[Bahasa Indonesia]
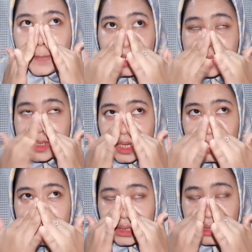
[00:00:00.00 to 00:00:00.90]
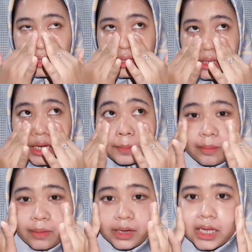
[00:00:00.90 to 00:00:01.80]
pada saat di kamar
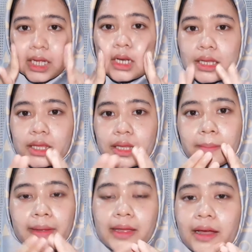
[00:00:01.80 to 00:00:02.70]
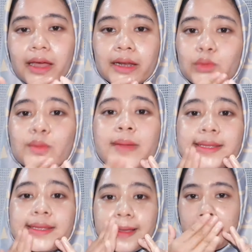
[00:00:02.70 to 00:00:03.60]
mandi kan kita megang air tuh
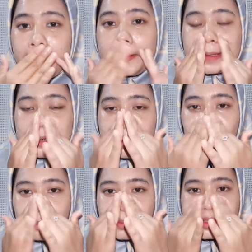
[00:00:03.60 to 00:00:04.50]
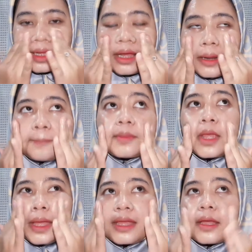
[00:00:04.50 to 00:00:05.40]
banyak ya jadi kalau misalkan
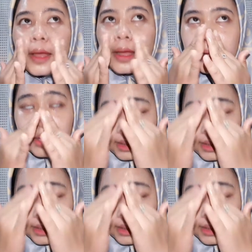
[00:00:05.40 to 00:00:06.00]
uh,